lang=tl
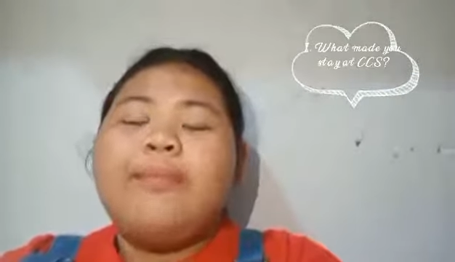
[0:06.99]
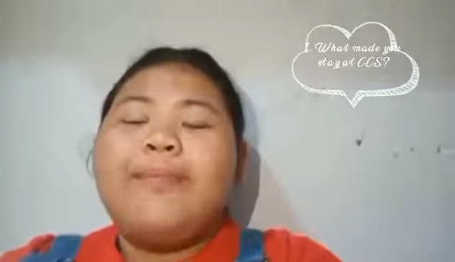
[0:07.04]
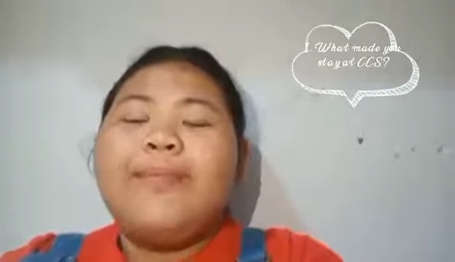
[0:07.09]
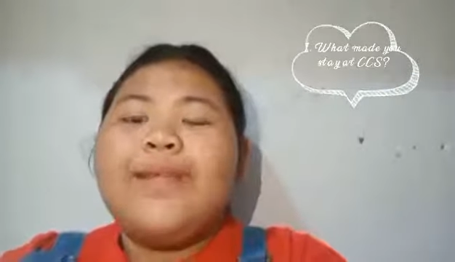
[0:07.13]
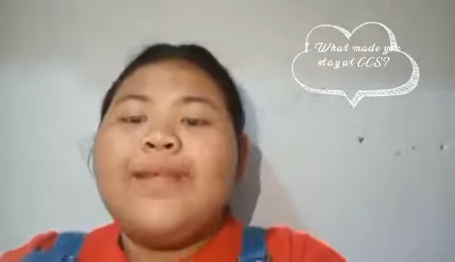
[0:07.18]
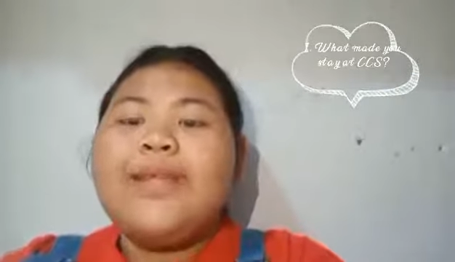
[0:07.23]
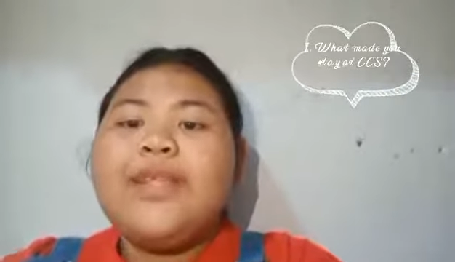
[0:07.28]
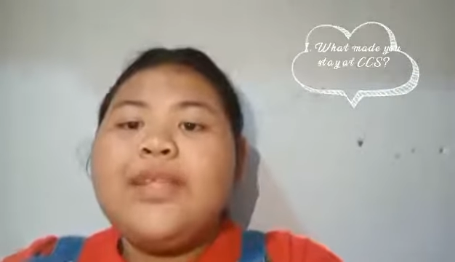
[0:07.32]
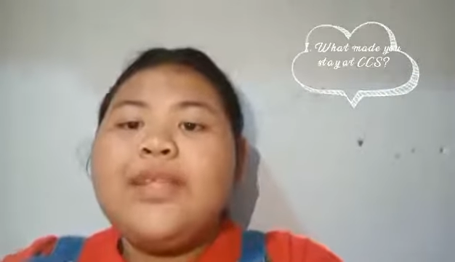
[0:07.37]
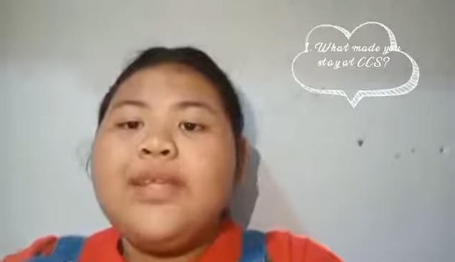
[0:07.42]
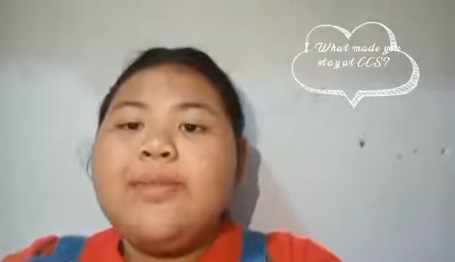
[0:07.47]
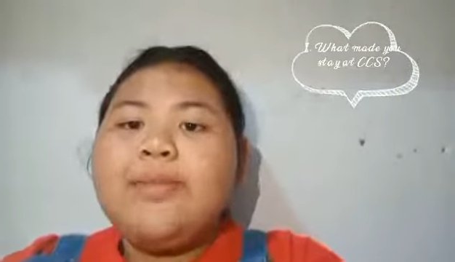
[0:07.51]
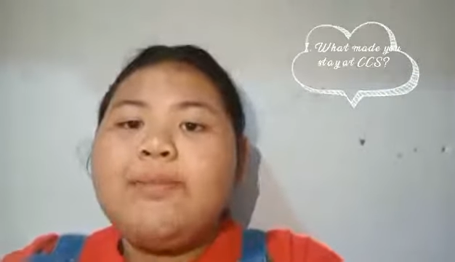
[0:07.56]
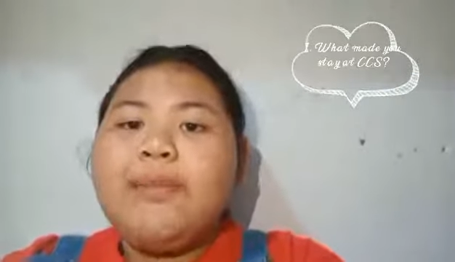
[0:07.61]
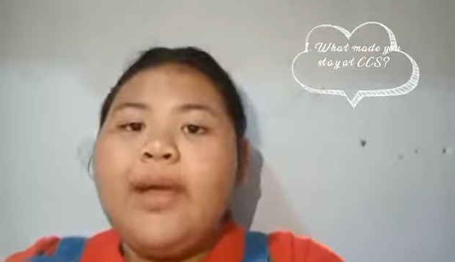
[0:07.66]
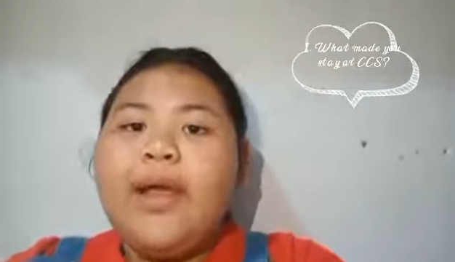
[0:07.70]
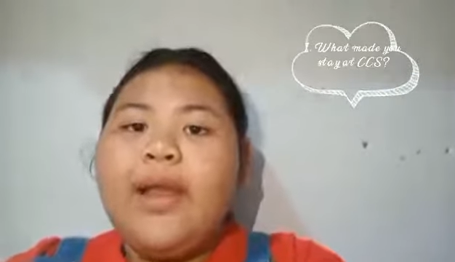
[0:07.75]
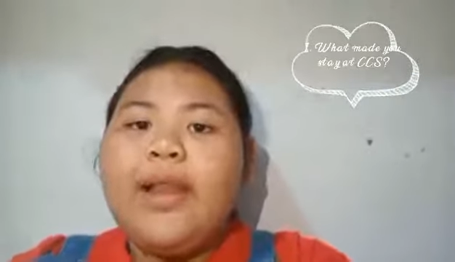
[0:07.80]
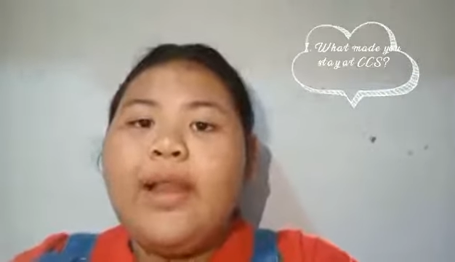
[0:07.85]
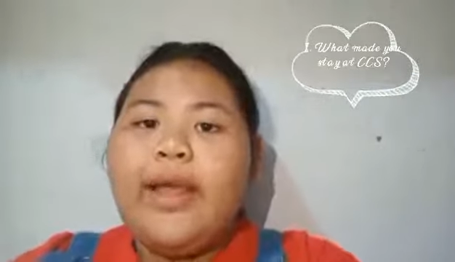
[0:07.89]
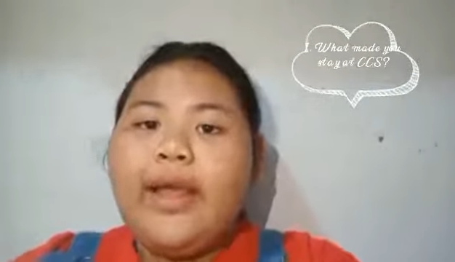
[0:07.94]

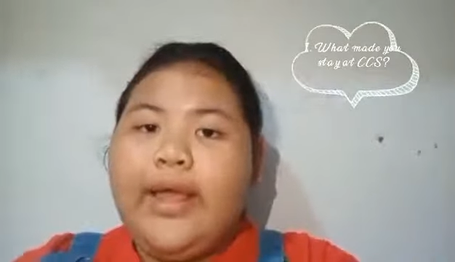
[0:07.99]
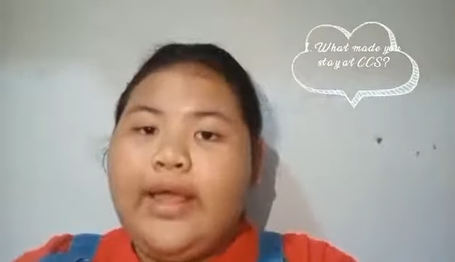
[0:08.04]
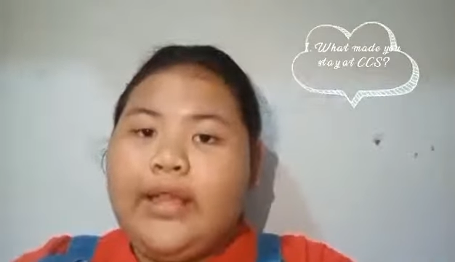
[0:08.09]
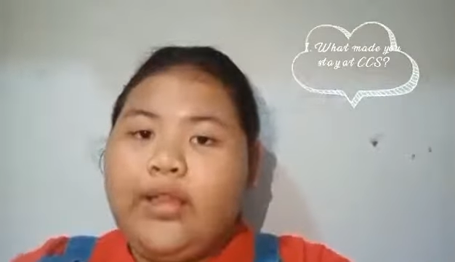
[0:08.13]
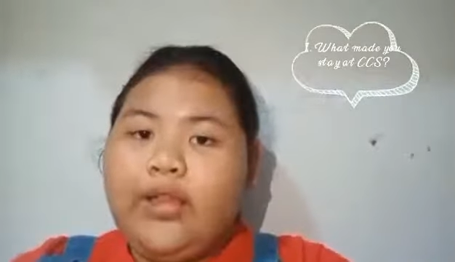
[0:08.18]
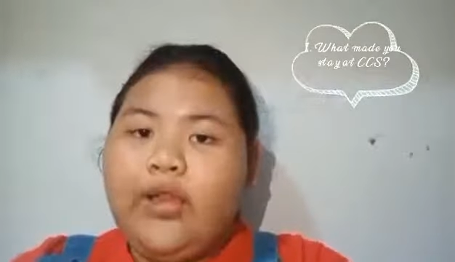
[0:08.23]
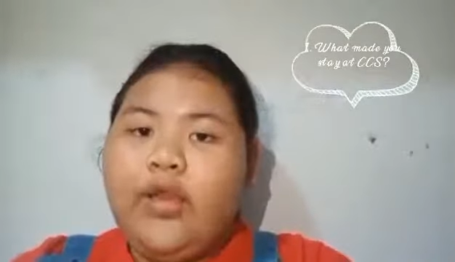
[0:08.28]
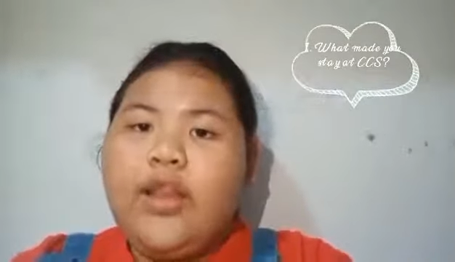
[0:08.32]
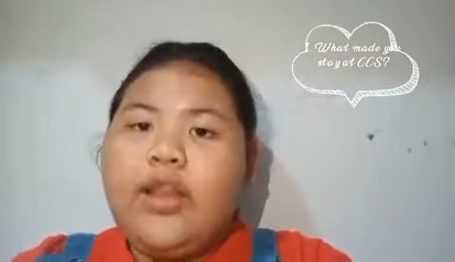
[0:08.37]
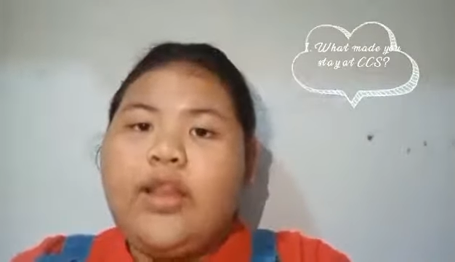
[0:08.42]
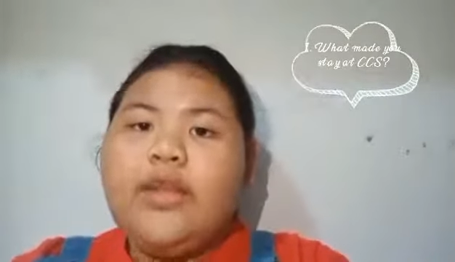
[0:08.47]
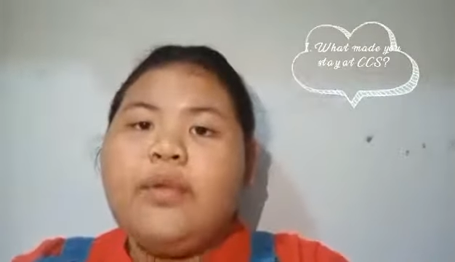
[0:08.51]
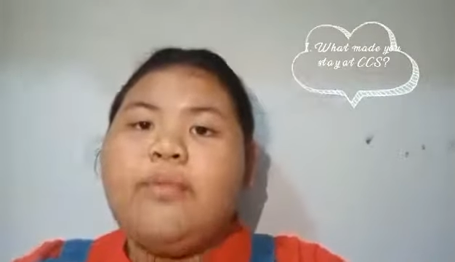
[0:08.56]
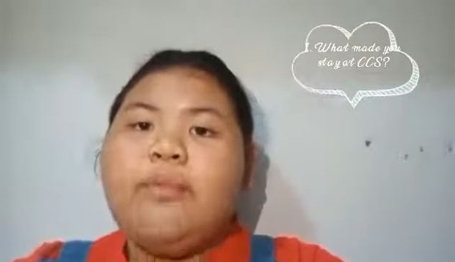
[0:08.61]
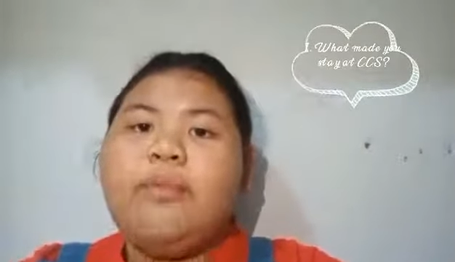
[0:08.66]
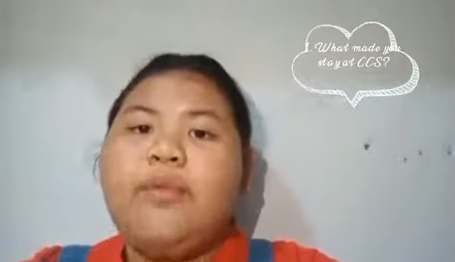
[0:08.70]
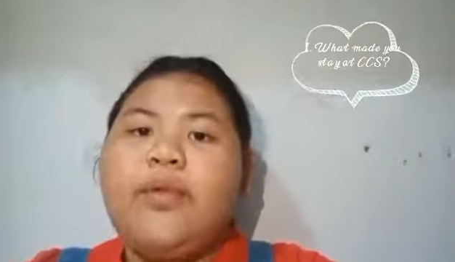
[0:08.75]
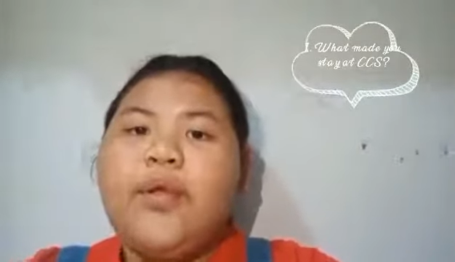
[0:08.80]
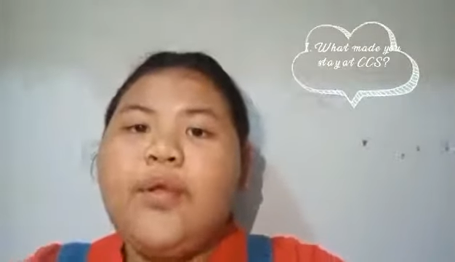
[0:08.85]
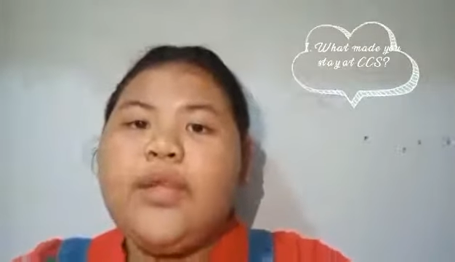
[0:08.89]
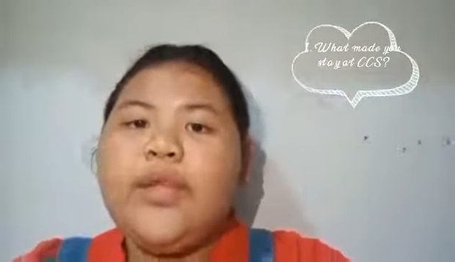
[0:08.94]
principal, and all
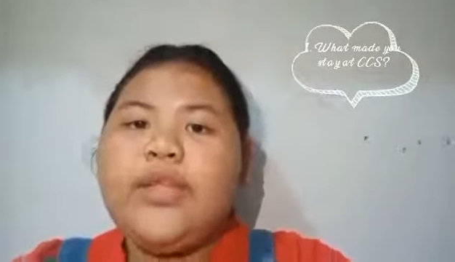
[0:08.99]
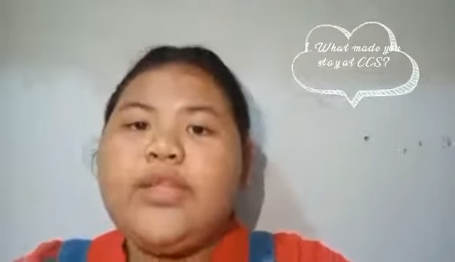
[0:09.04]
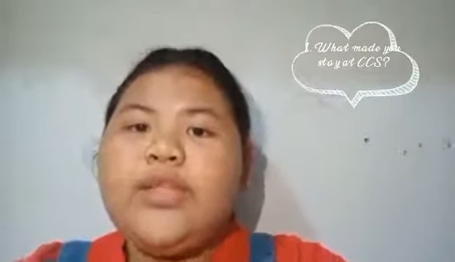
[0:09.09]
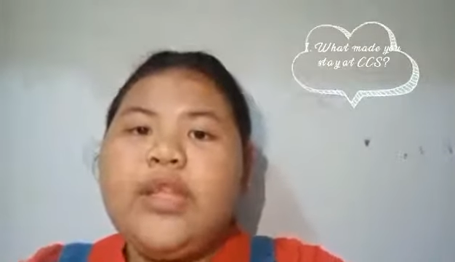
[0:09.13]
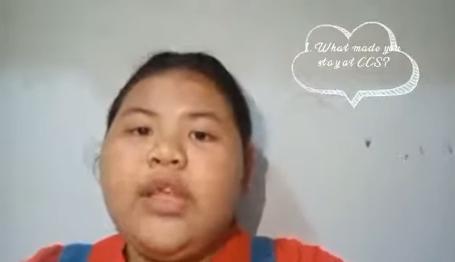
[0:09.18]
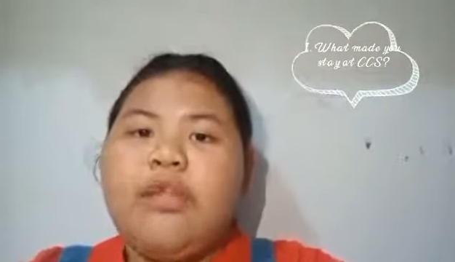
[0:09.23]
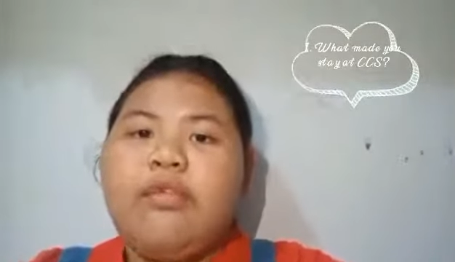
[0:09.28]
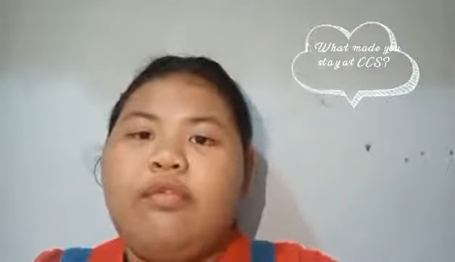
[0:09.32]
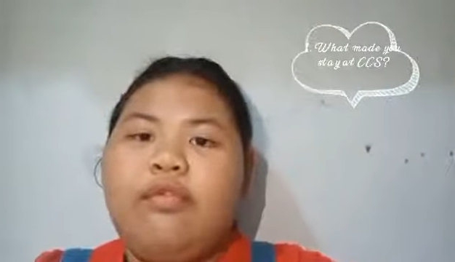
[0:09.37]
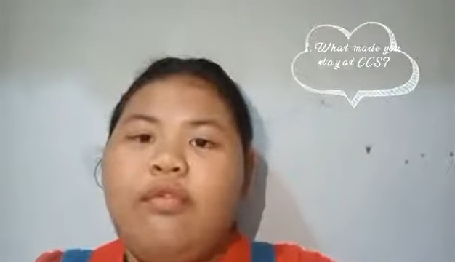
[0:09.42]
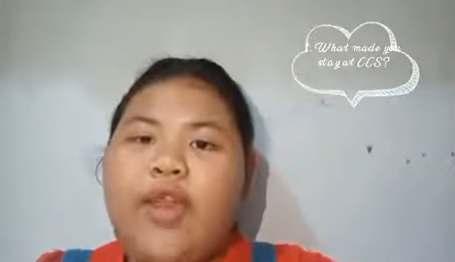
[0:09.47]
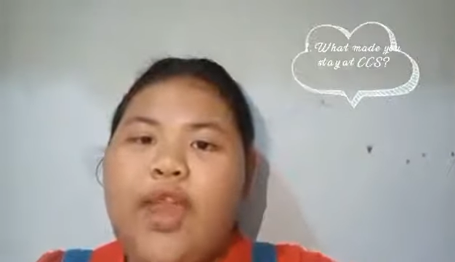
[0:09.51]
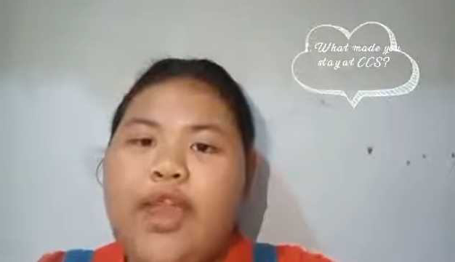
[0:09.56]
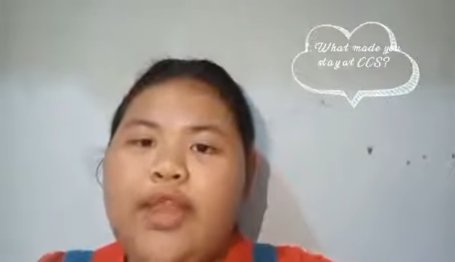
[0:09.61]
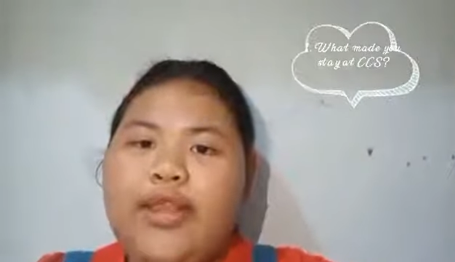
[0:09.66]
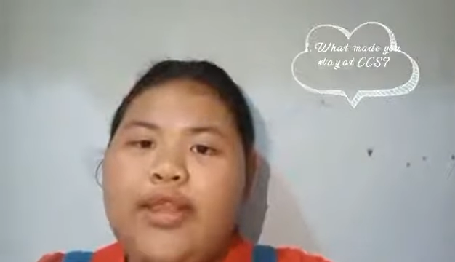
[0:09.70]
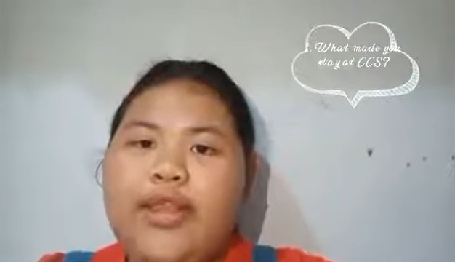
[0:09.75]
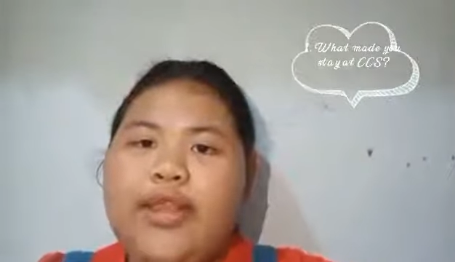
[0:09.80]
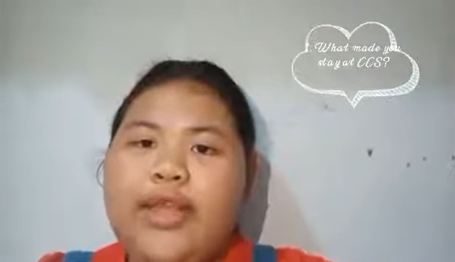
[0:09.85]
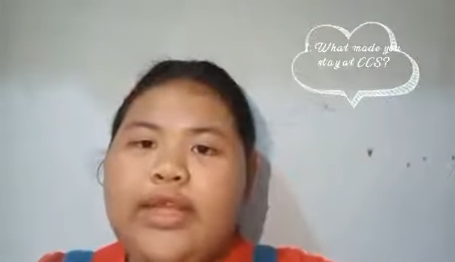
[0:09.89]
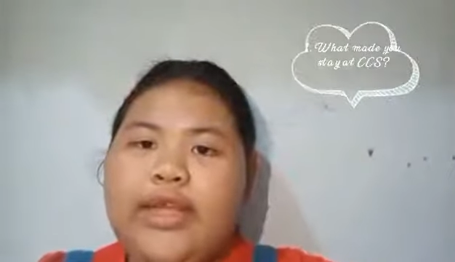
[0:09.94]
employers are
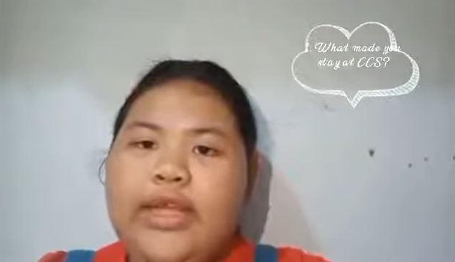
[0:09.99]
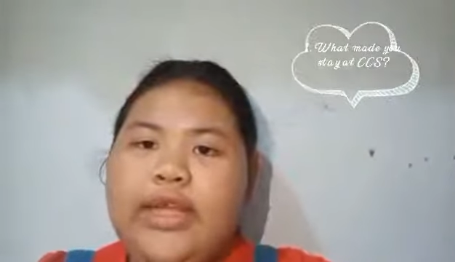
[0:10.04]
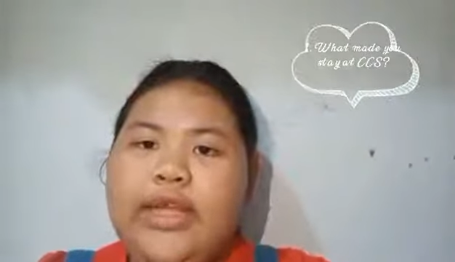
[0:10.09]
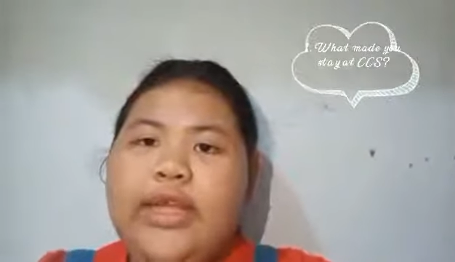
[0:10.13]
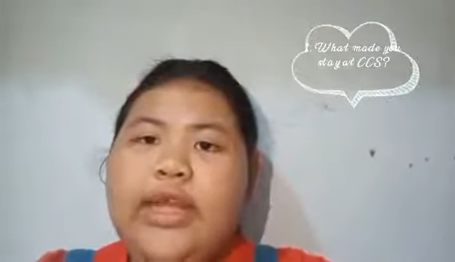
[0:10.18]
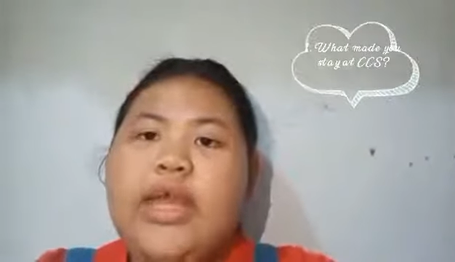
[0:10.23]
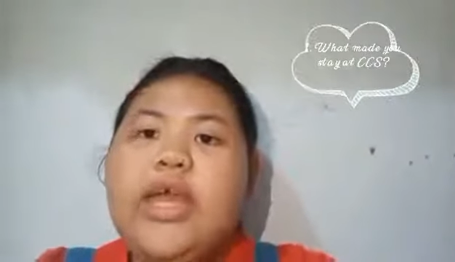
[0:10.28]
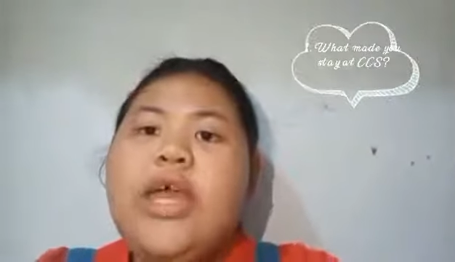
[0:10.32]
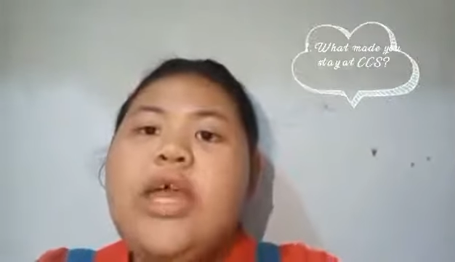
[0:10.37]
friendly